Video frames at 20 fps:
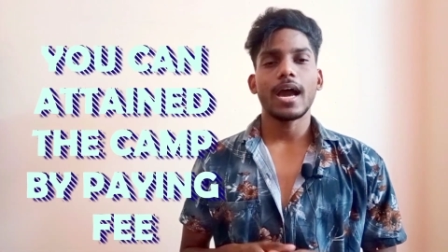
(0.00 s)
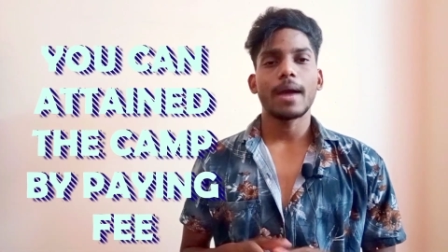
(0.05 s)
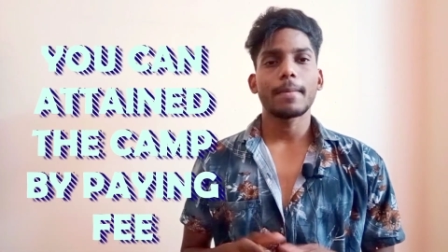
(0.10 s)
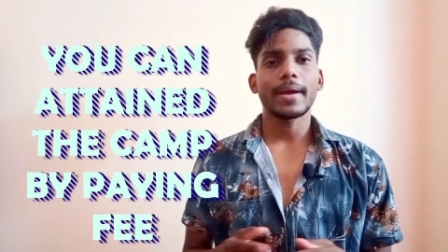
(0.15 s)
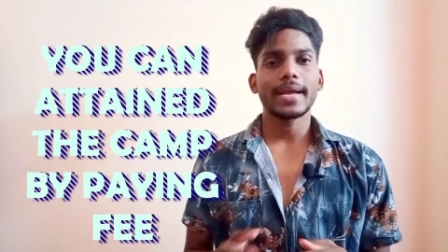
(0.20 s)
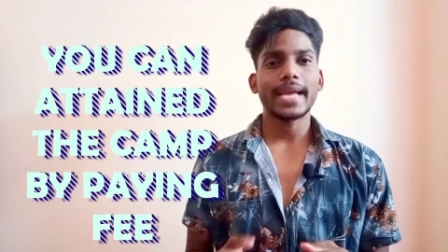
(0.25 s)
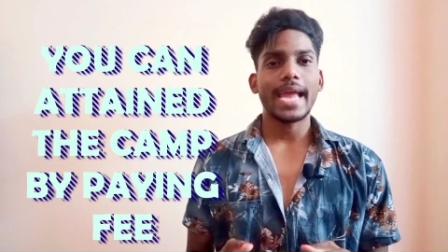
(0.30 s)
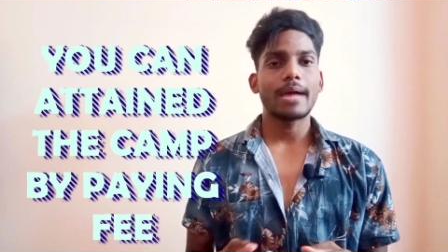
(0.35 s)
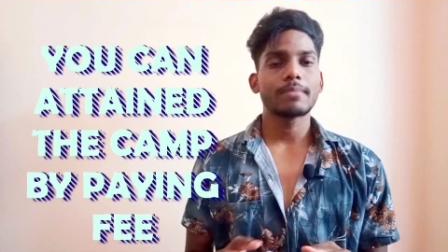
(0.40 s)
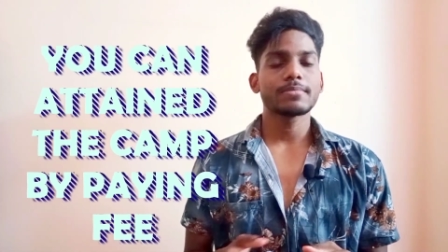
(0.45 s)
आप
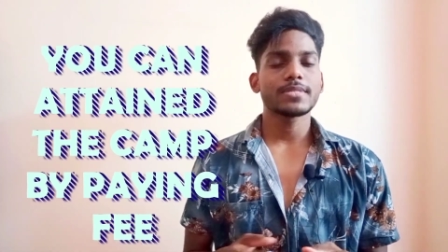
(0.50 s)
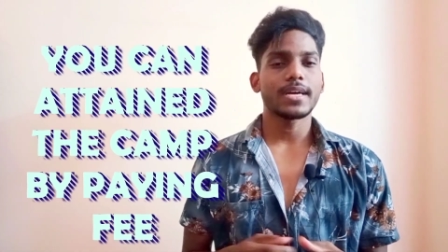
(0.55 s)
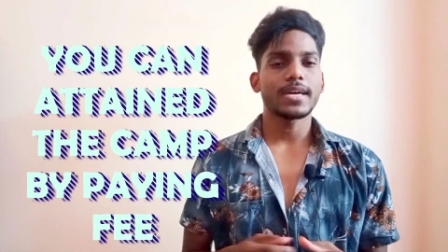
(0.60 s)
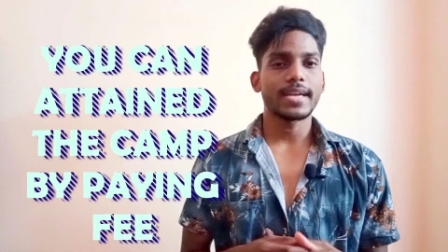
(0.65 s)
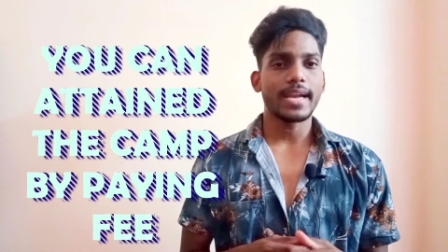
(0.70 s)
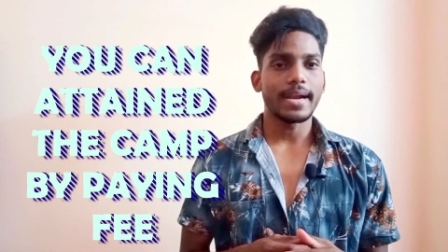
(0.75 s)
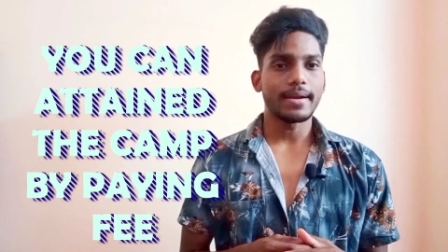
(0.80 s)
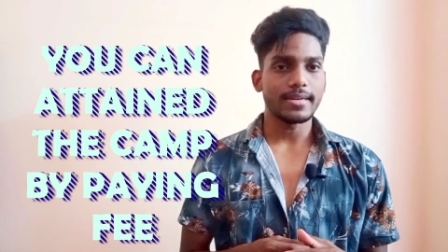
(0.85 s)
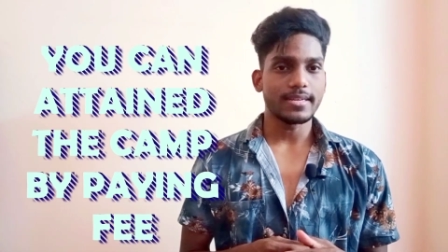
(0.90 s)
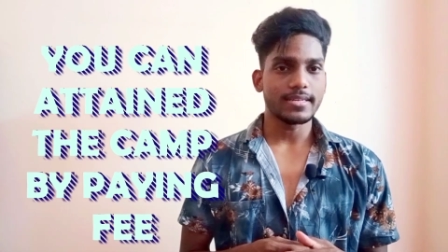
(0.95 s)
कैंप्स
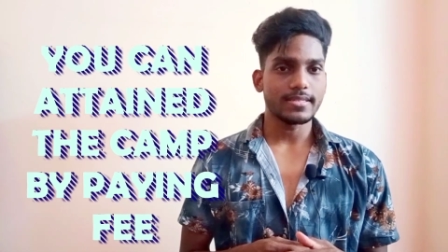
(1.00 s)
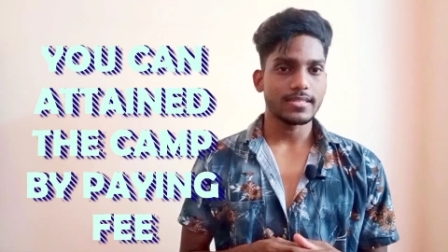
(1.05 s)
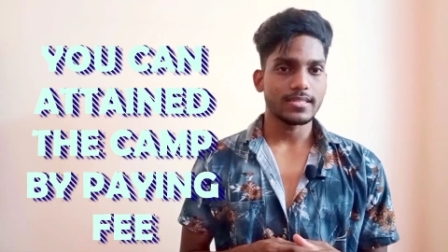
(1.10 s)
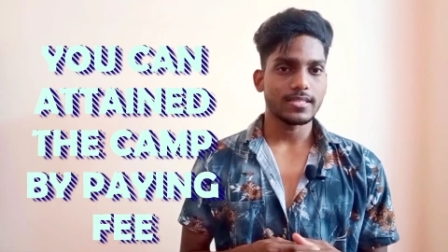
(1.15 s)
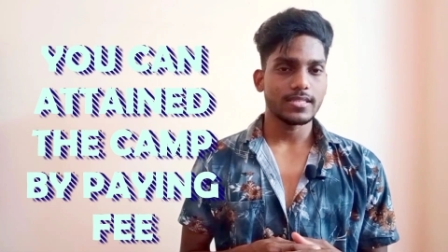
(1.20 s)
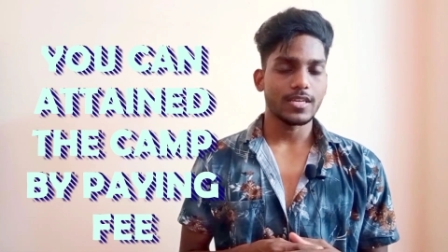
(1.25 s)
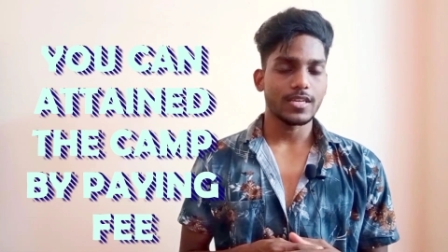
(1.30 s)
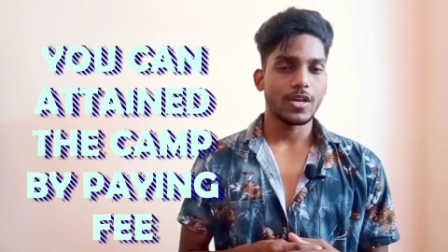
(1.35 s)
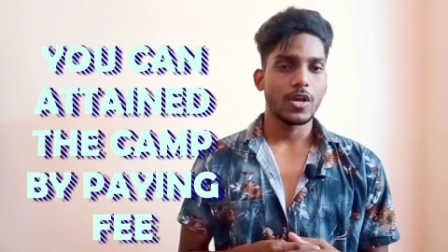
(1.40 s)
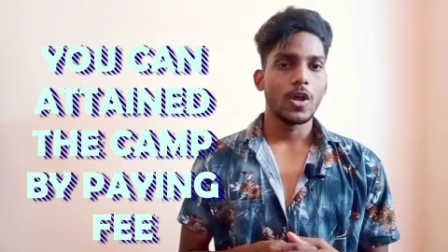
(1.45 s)
अटेंड कर
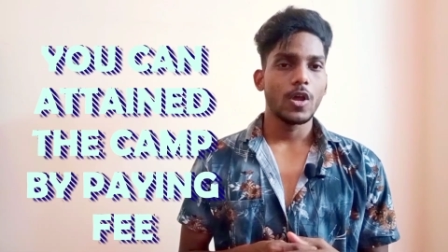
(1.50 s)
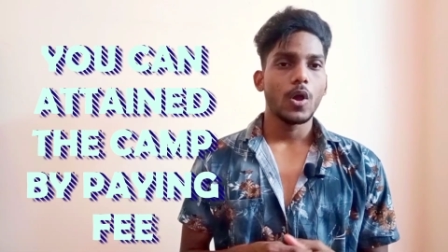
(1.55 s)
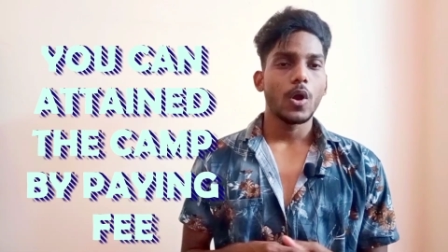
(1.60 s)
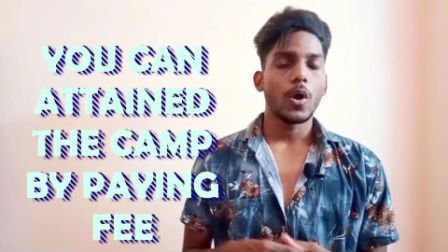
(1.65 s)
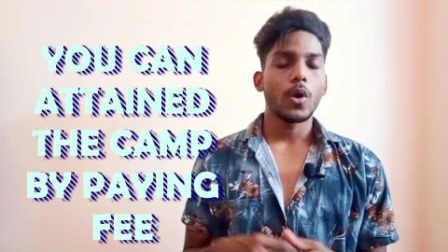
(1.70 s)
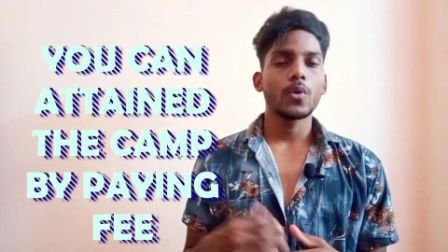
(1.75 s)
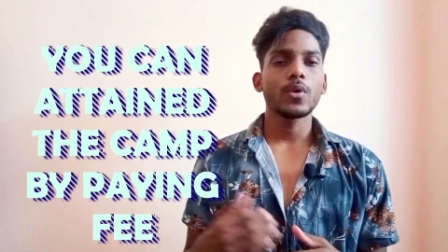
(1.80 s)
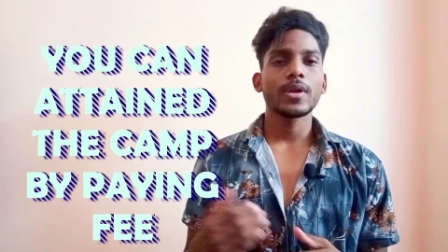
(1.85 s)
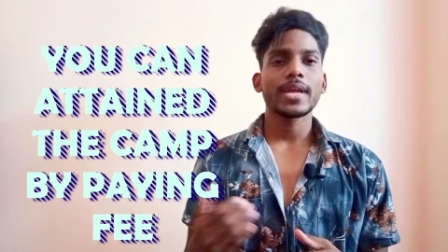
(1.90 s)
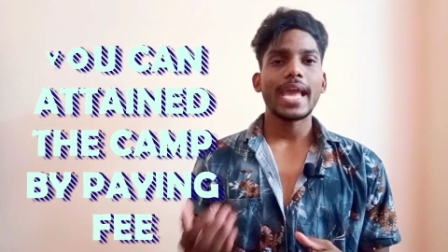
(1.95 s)
सकते हैं
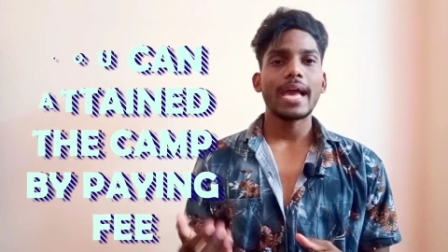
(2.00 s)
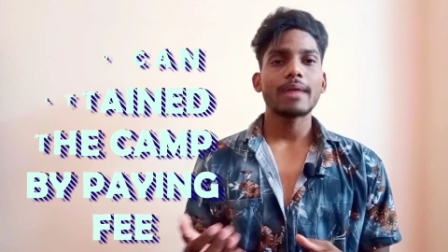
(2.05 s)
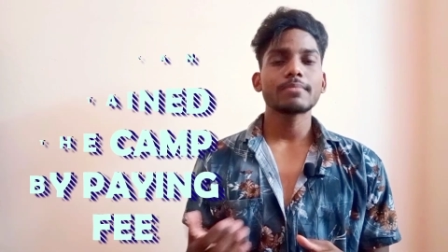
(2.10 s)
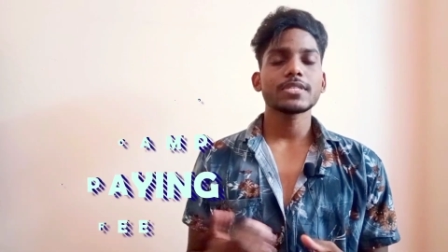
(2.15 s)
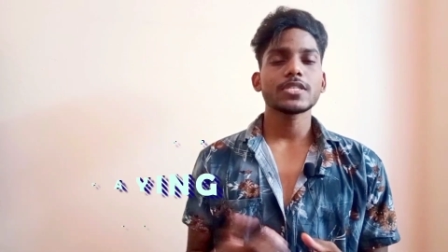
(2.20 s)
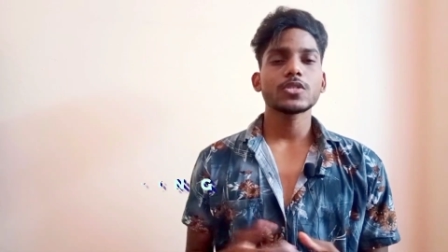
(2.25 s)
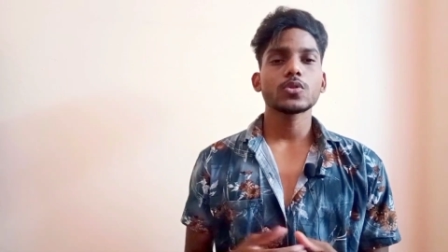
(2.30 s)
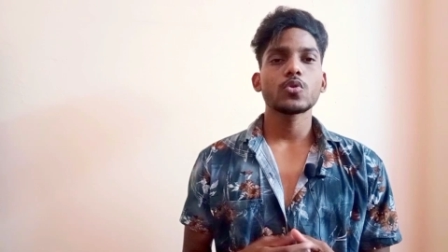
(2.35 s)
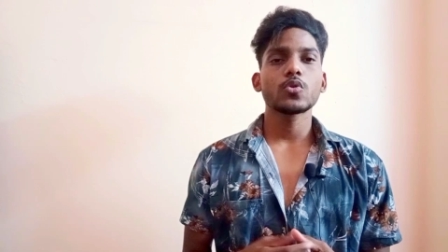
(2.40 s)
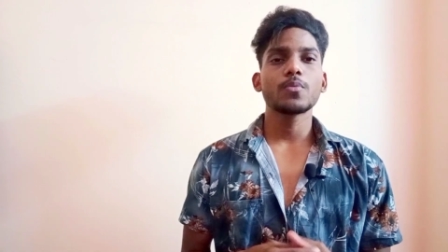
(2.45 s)
और उन कैंप्स
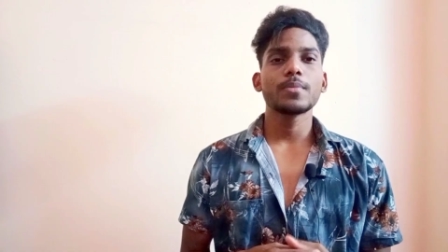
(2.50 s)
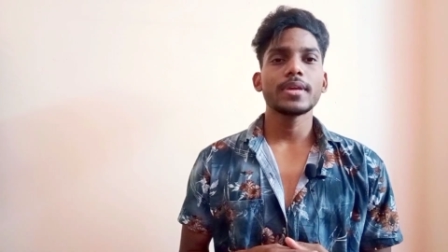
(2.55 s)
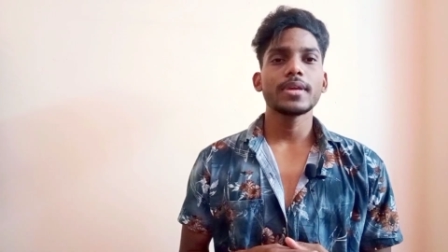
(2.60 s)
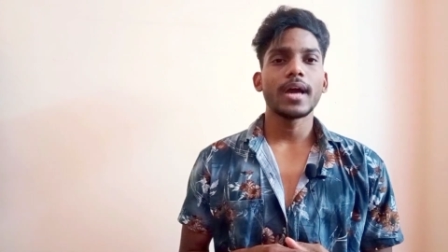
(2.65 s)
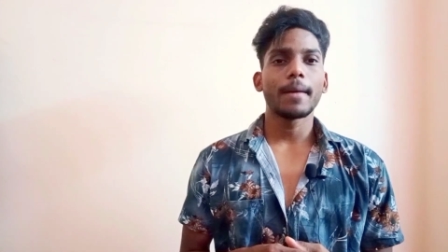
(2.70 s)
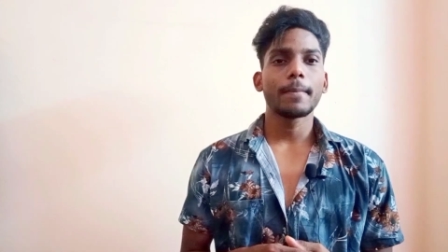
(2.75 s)
के थ्रू भी